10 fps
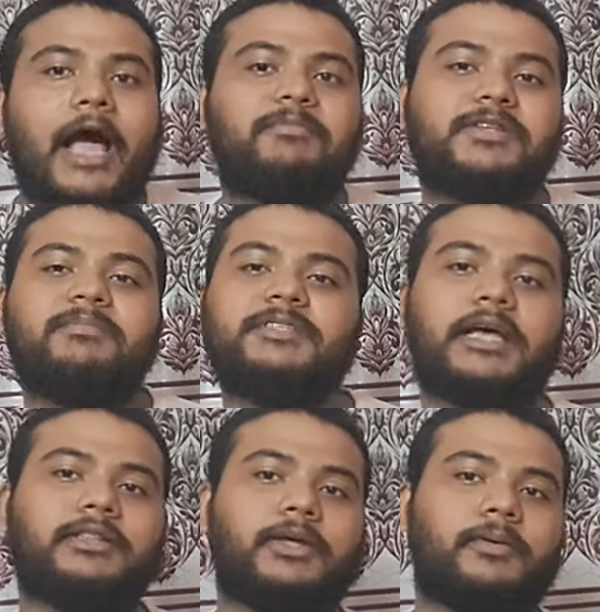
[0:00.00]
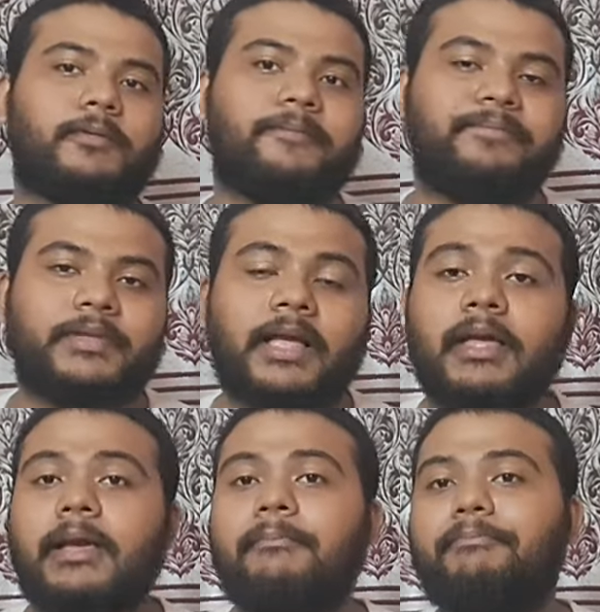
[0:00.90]
आप सब जानते हो
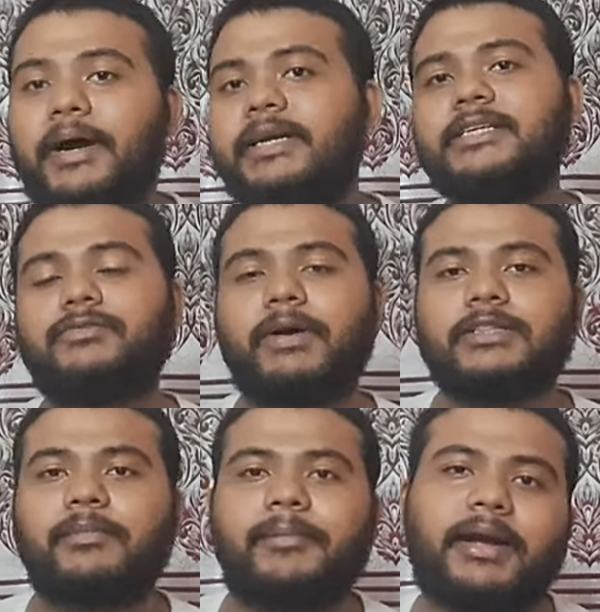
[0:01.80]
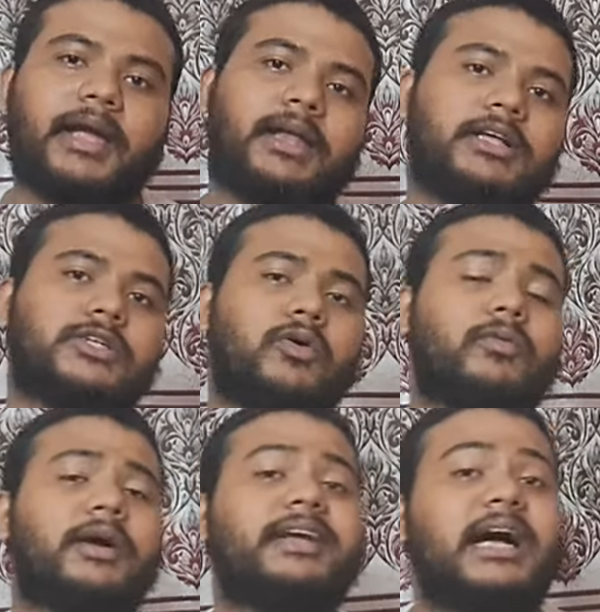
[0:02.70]
बट इस वक्त में मैं कहना
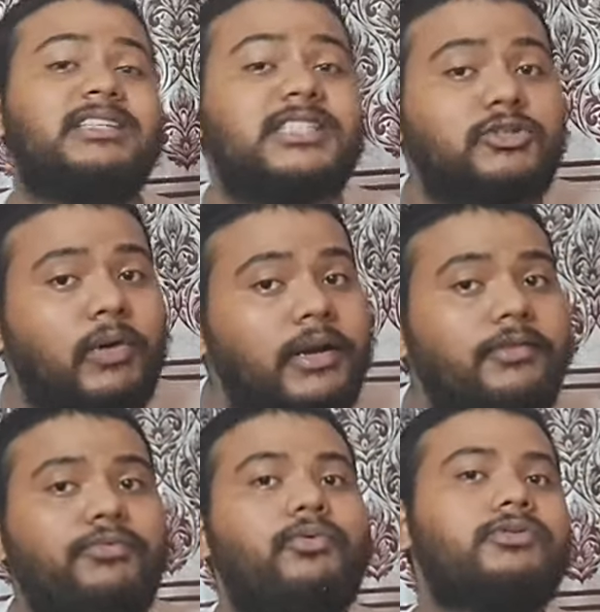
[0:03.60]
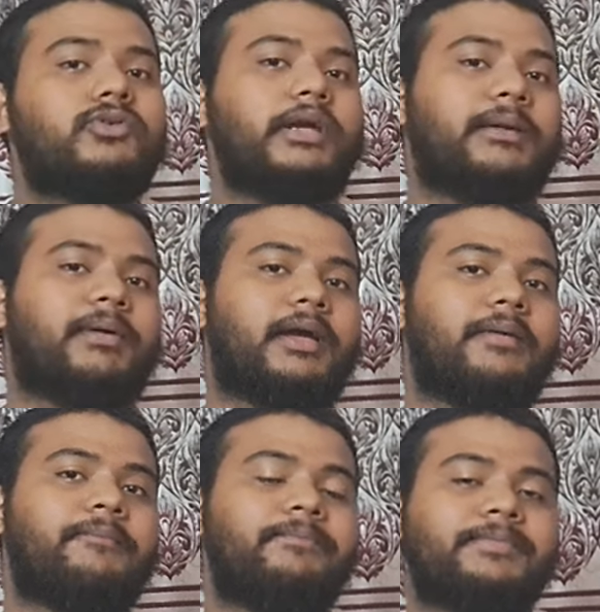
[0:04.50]
चाहूंगा कि आरसी ट्वेंटी फोर जो गेम है
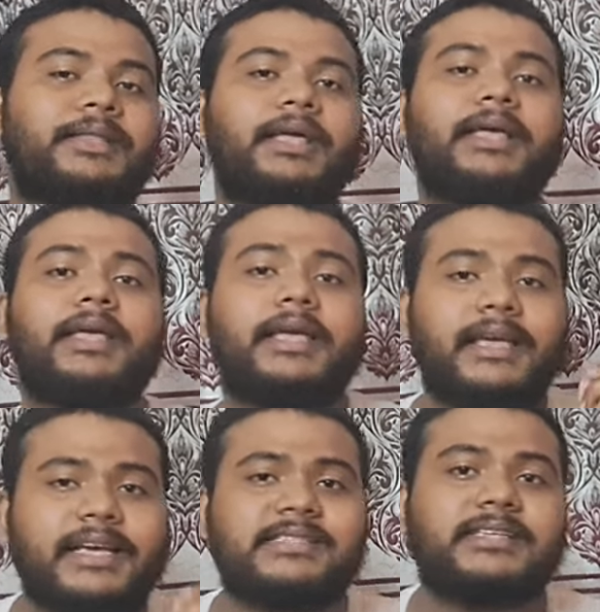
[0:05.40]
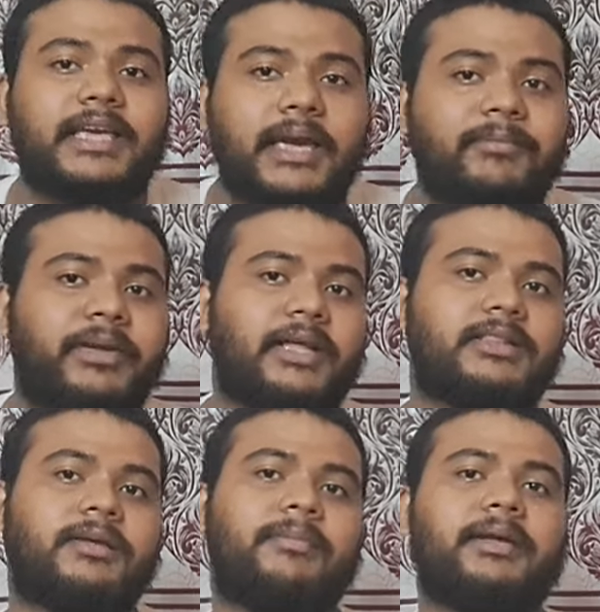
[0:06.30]
इस गेम के
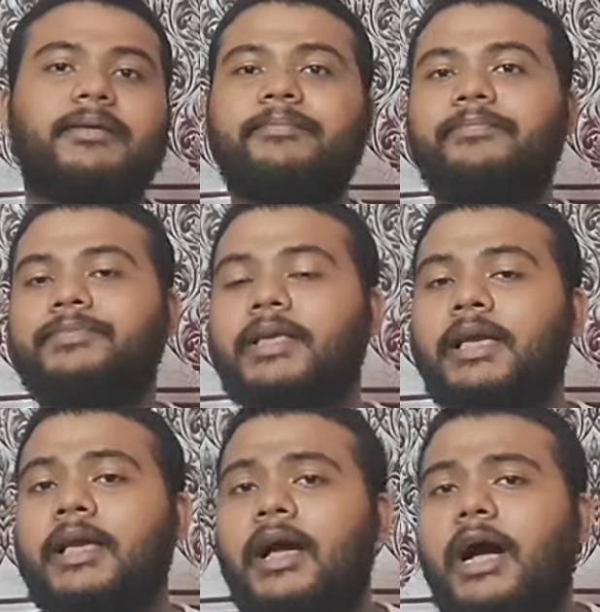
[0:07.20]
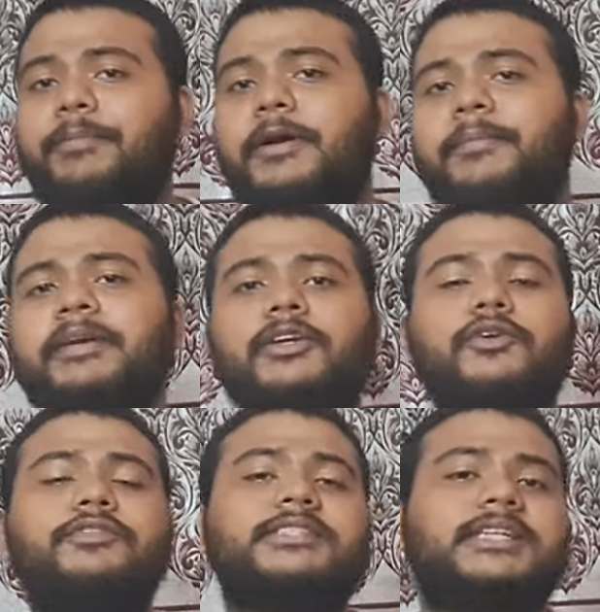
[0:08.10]
अंदर में अपकमिंग
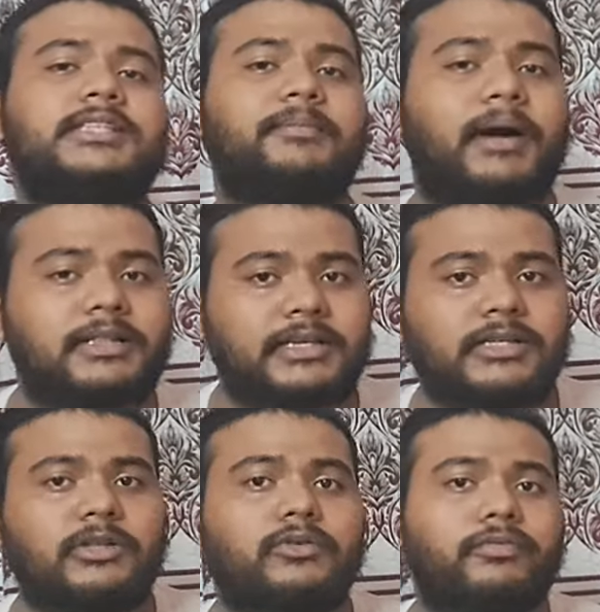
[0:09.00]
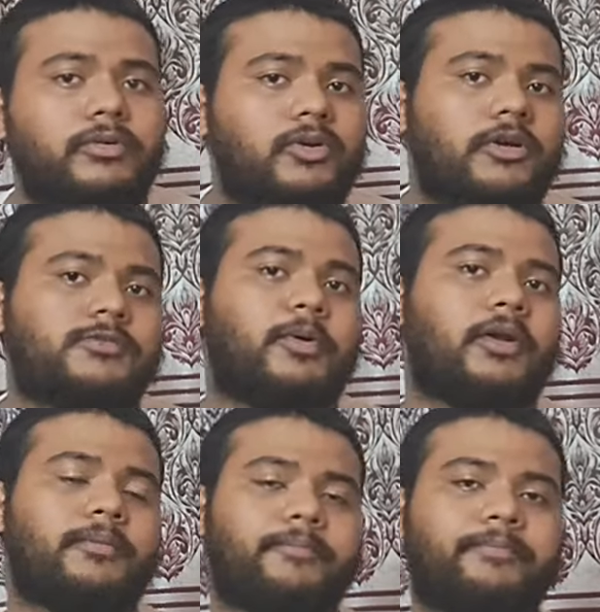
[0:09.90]
न्यू फीचर्स की बात की जाए तो फुल टॉस बॉल